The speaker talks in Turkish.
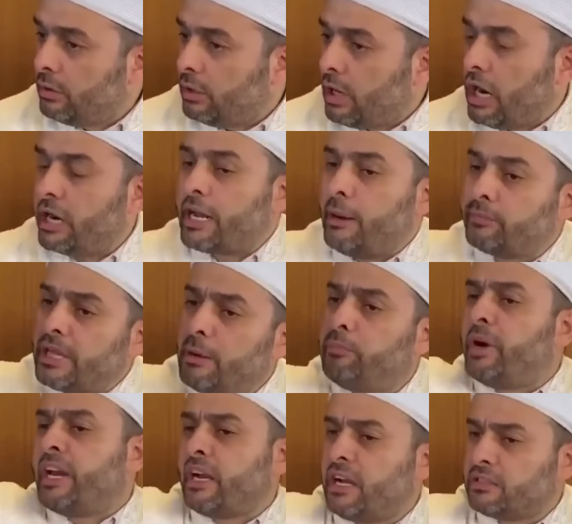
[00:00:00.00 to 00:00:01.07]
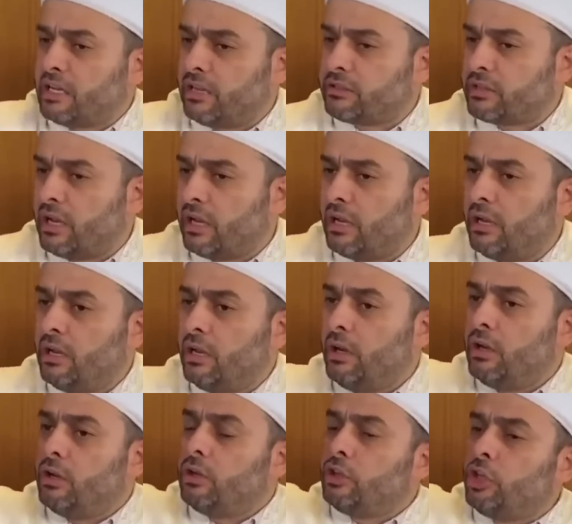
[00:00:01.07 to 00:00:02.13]
haramdan para kazansa,
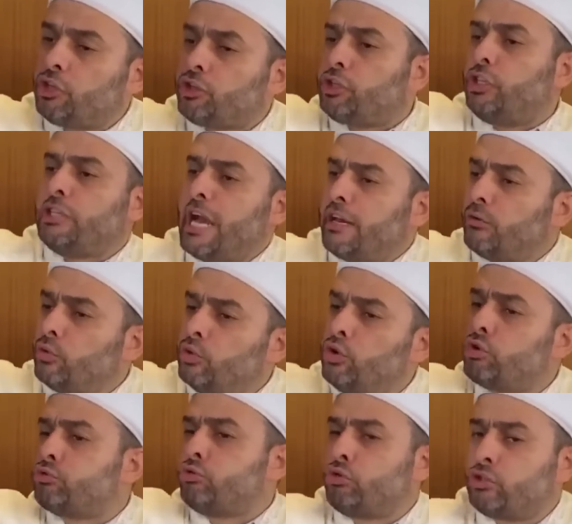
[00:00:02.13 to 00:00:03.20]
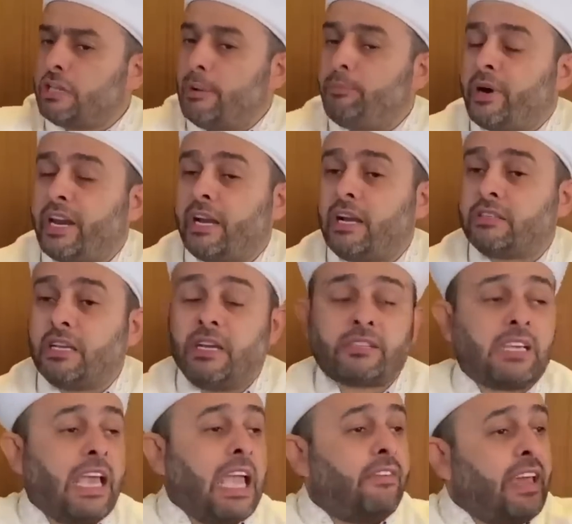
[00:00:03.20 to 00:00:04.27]
içkiden, uyuşturucudan para
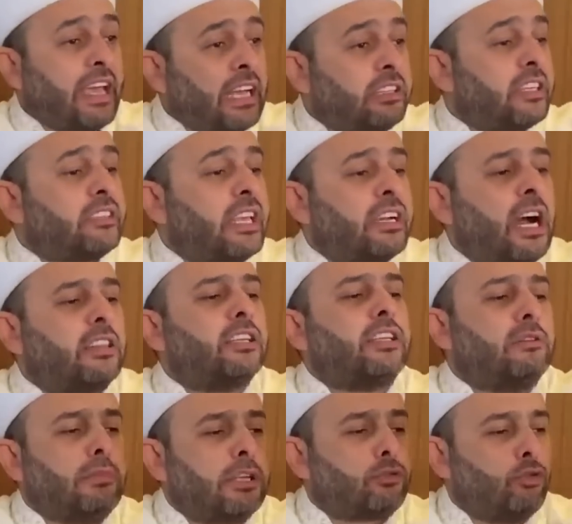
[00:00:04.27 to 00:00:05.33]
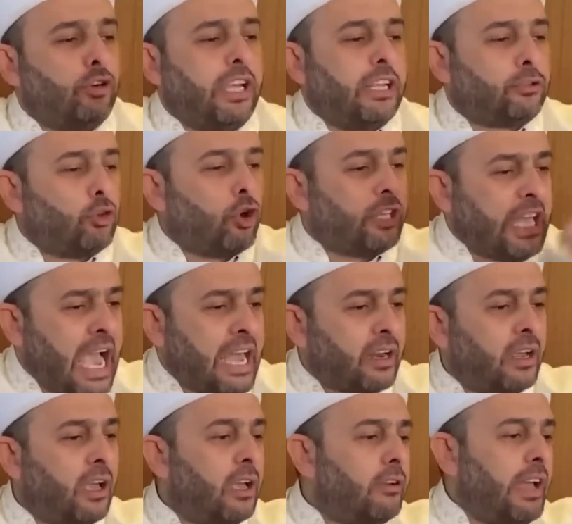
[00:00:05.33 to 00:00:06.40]
kazansa, eve getirse kadının mesuliyeti yok. Yer
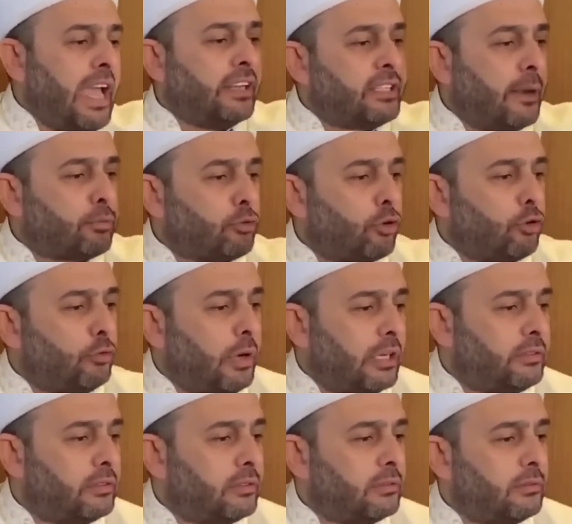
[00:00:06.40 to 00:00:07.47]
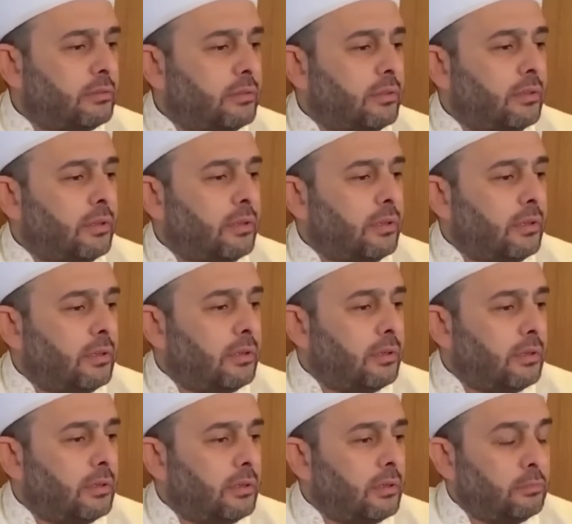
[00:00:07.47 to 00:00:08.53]
ve hesap sorulmaz.
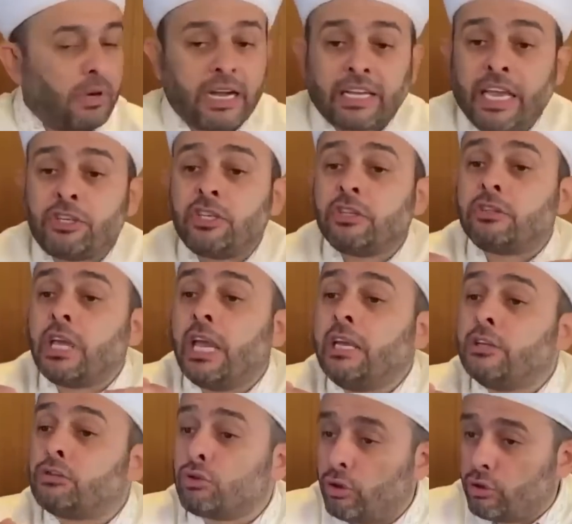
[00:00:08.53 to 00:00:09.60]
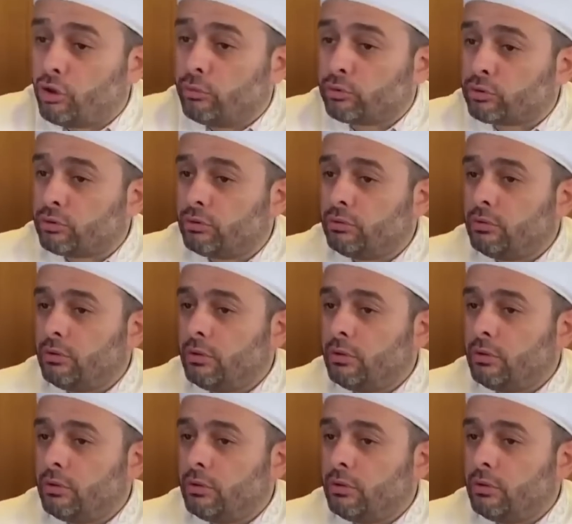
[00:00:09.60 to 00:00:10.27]
Bak eşit değiliz görüyor musun?